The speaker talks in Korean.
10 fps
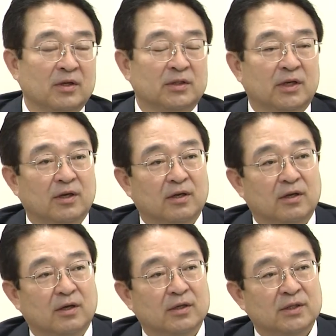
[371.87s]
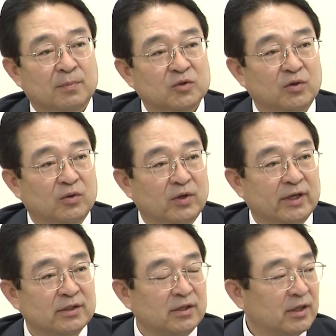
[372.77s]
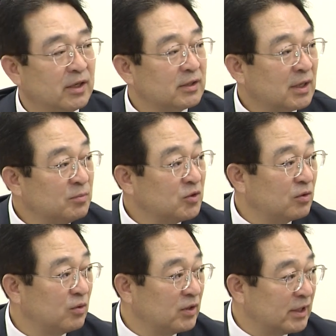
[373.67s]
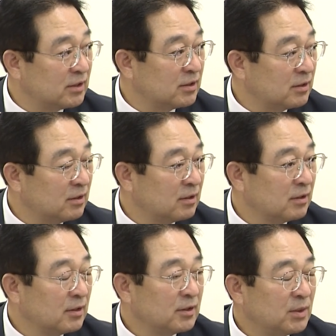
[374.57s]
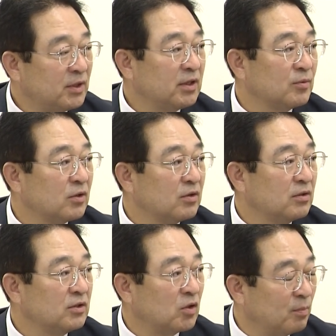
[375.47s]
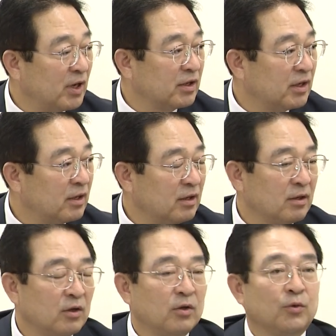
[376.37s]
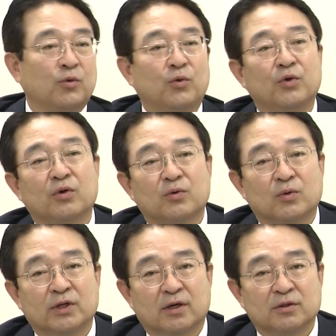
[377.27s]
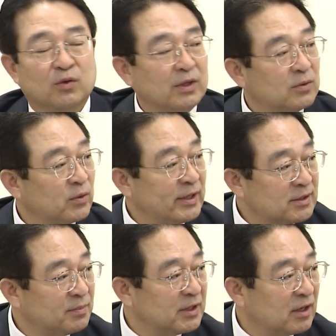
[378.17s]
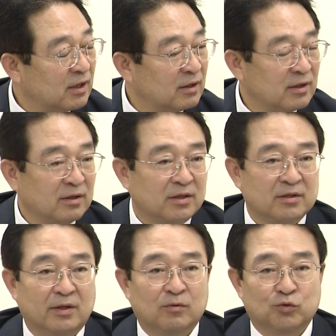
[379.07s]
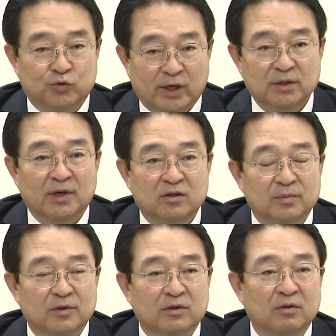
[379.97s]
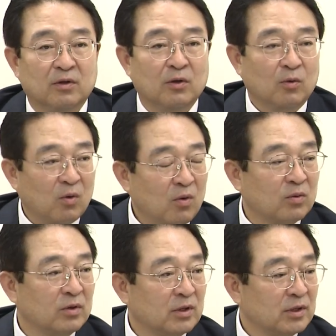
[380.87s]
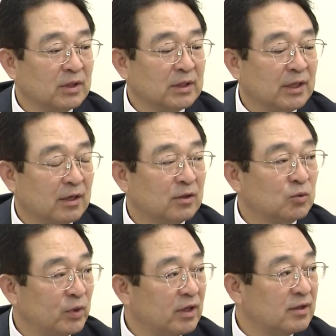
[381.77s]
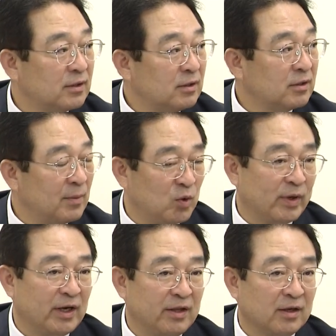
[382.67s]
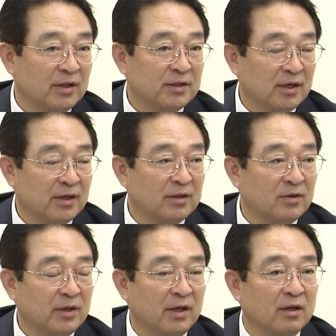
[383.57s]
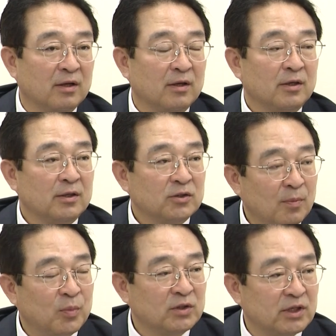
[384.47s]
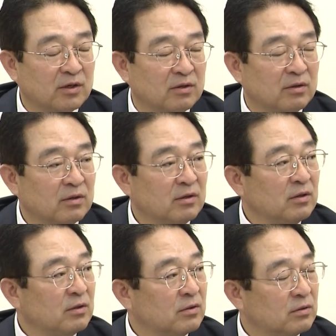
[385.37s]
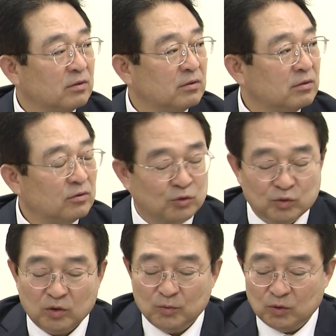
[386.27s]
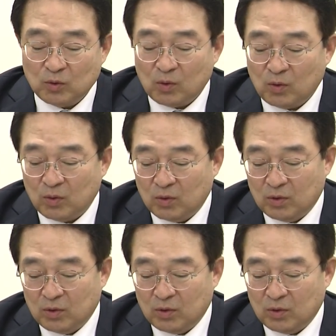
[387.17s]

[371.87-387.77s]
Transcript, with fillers: 제가 삼선위원이 됐을 때 삼선위원이 됐은 11대부터는 전반기에 음. 교육위원으로 제가 의정활동을 했습니다. 그래서 내 두 가지만큼은 꼭 내가 조례를 대표발의 해야 되겠다 생각했던 게 첫 번째는 그 충청북도